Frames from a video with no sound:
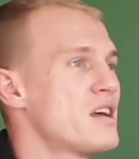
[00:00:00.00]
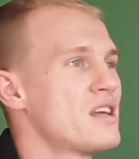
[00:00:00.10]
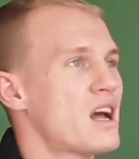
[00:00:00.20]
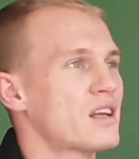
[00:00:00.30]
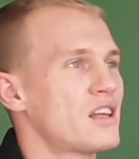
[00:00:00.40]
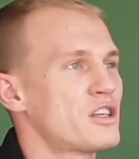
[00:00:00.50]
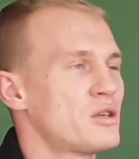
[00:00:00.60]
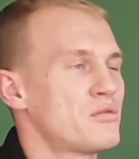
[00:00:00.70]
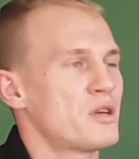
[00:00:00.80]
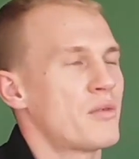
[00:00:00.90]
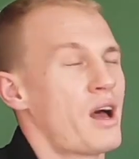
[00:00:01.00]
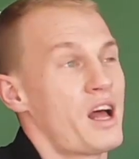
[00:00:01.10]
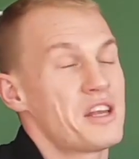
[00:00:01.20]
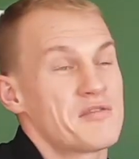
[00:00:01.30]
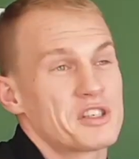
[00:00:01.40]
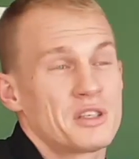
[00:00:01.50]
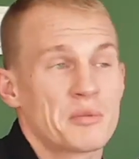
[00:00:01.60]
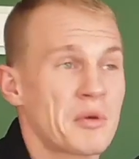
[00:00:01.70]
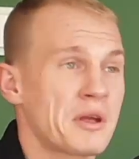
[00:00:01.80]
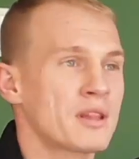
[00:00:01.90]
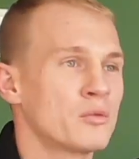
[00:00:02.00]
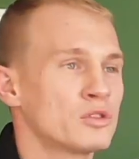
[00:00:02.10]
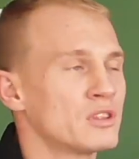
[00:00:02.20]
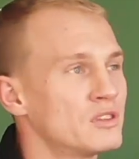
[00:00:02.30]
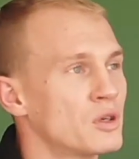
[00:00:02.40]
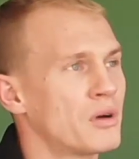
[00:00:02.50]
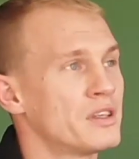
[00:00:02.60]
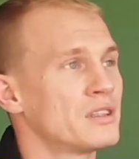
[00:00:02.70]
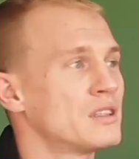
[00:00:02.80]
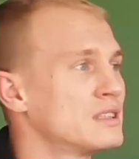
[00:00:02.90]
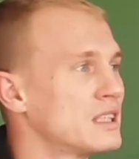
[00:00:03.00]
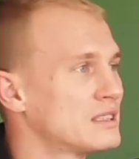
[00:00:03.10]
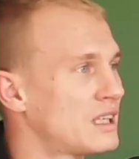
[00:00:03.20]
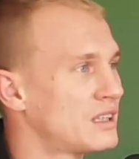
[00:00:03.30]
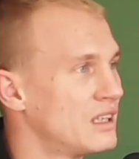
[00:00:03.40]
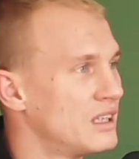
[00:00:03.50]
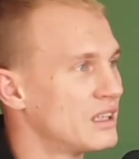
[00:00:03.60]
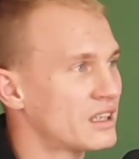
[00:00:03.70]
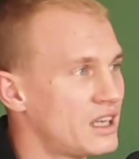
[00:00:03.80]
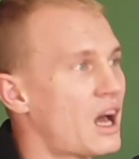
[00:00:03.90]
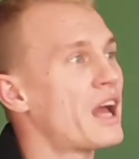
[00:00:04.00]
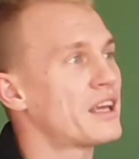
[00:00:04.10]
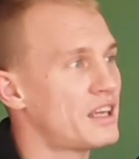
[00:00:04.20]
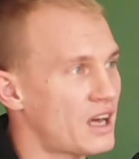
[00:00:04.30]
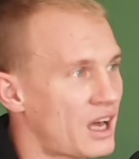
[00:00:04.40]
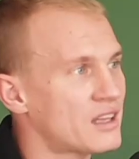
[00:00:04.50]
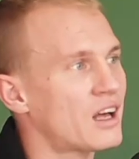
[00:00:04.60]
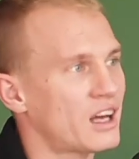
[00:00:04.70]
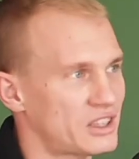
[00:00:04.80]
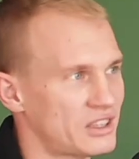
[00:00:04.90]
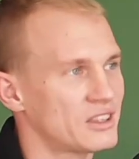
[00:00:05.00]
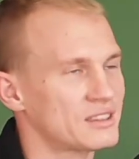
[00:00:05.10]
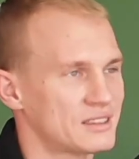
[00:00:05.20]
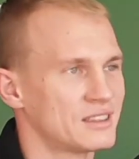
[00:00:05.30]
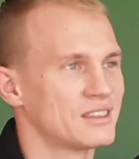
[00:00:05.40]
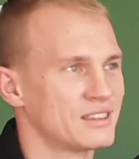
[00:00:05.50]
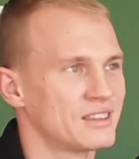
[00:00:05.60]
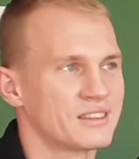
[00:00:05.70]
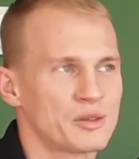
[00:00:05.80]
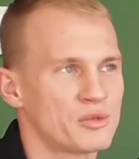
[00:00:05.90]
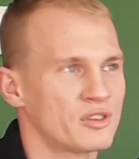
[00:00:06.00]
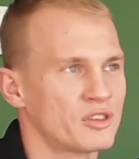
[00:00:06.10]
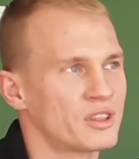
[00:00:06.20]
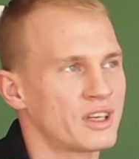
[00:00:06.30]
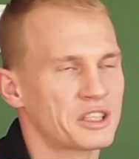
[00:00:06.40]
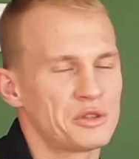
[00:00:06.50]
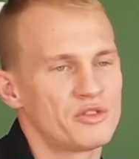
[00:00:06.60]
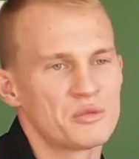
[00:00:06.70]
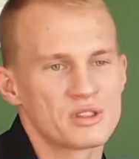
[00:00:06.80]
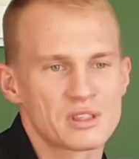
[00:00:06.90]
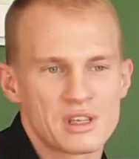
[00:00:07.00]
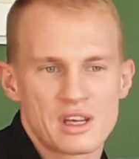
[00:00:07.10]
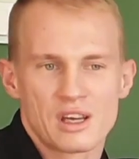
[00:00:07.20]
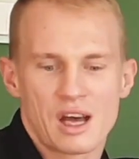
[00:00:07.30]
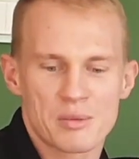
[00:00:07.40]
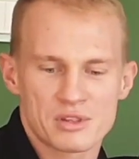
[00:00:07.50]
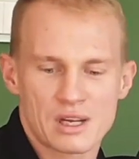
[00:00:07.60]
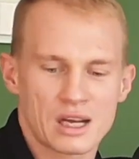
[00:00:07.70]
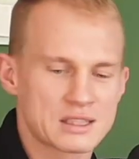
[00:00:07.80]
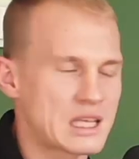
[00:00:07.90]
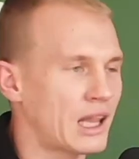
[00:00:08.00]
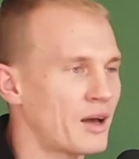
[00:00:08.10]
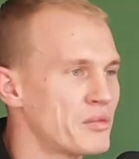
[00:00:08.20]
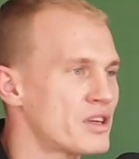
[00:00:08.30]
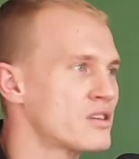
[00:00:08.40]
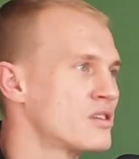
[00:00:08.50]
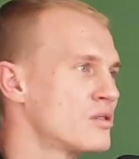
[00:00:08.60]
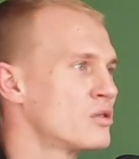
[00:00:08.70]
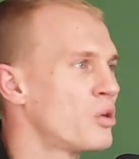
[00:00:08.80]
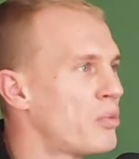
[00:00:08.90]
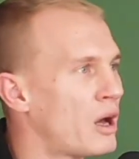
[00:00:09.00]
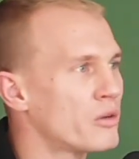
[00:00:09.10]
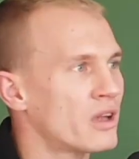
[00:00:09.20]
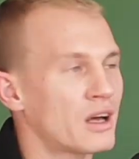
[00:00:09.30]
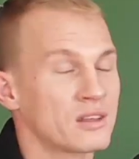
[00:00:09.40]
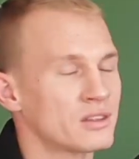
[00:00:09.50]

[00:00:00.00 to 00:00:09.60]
jak najszybciej machali, właśnie nie pamiętam już dokładnie Jeszcze tych zasad. Kiaj przecież. Kiaj, tak? kijaj, no, tak, no. cios, no, no, to było w ogóle jakiś wymysł, abstrakcja dla mnie zupełna,